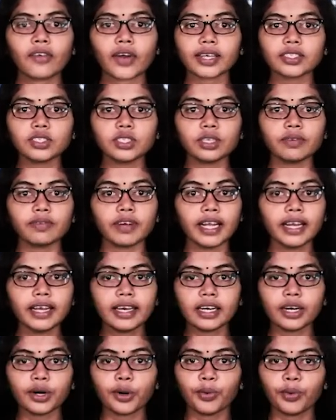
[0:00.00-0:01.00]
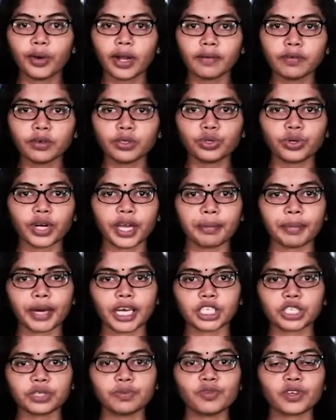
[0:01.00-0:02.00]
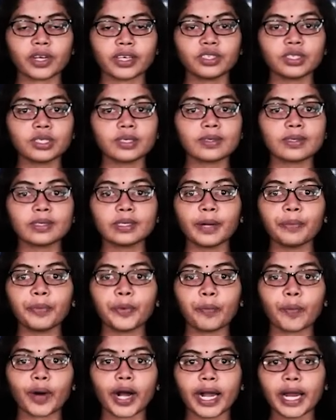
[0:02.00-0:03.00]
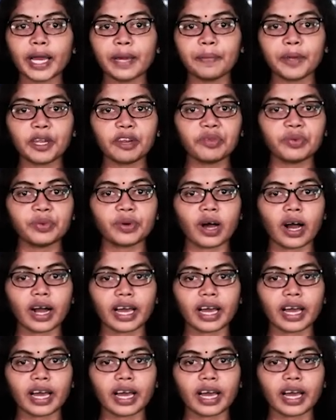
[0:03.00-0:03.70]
ரஷ்ய வெளியக உளவுத்துறை மற்றும் ரஷ்ய சிறப்பு படை பிரிவு